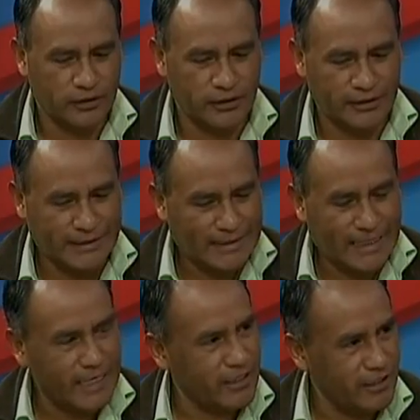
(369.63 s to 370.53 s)
eh,
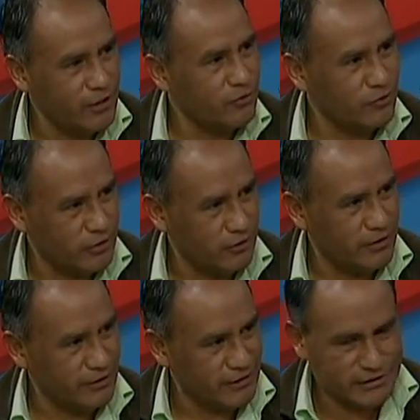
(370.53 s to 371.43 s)
arenero
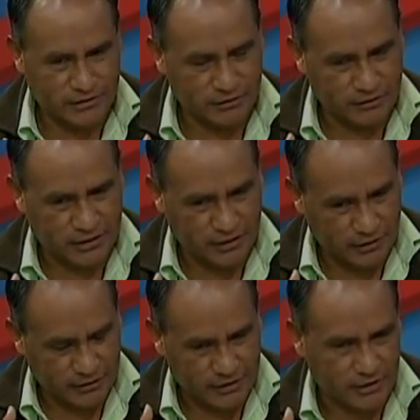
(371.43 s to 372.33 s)
que
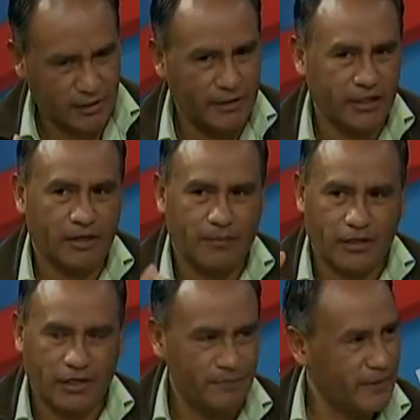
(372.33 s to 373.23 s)
trasladaba arena
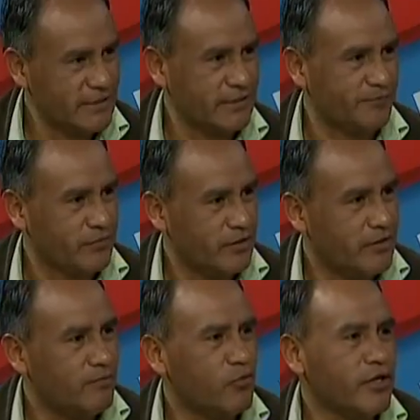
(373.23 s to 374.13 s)
para la empresa.
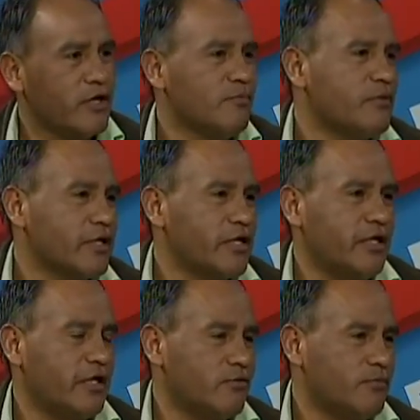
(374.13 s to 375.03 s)
Bloquearon porque
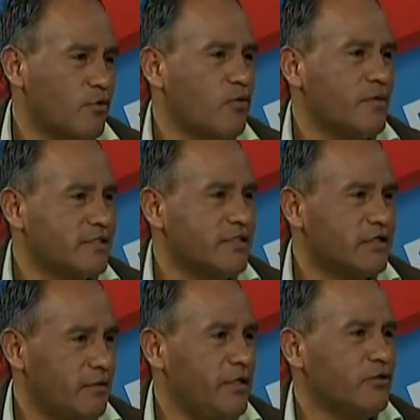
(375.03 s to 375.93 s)
querían un poco más de
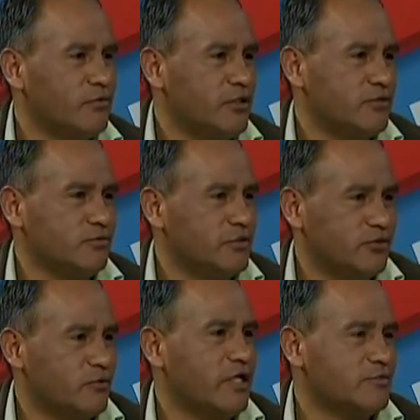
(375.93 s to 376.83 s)
incremento de su,
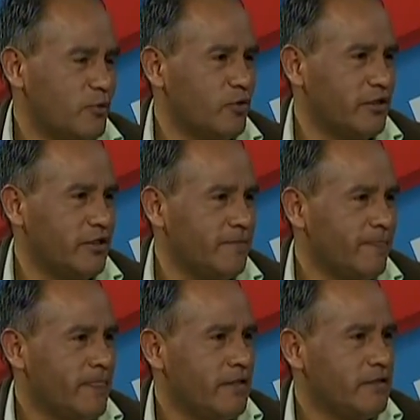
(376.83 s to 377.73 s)
transporte.
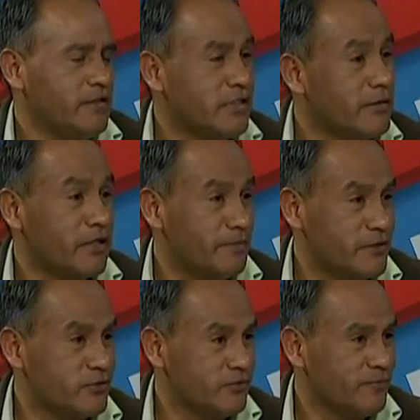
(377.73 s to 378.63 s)
¿Y sabes qué
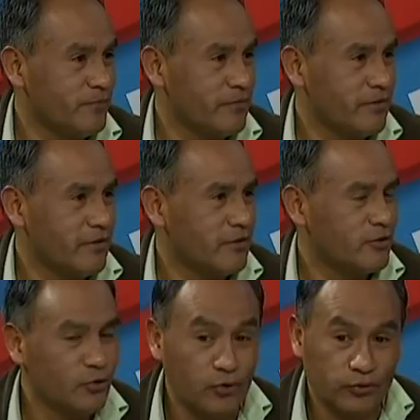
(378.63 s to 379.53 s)
pasó?
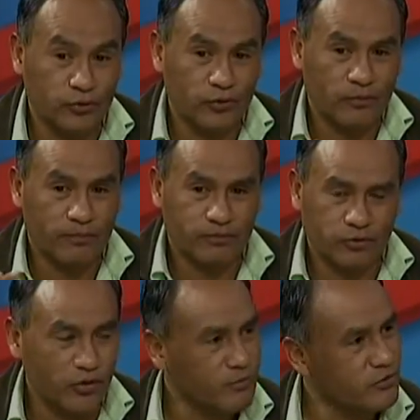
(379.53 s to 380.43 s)
Todo, todo,
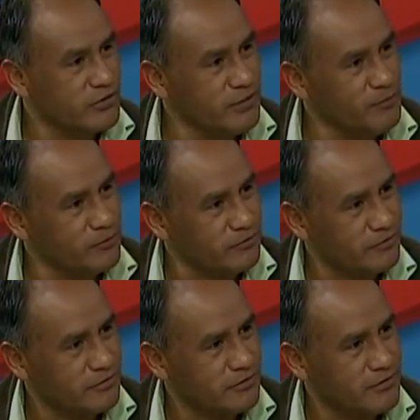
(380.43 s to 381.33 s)
todo el municipio
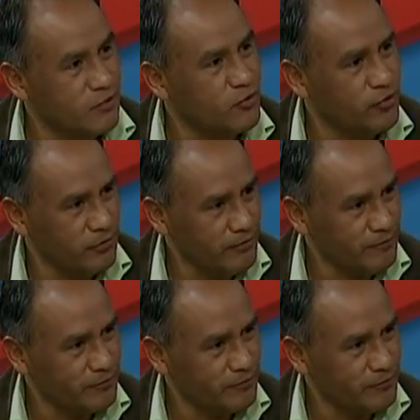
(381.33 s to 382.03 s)
se unió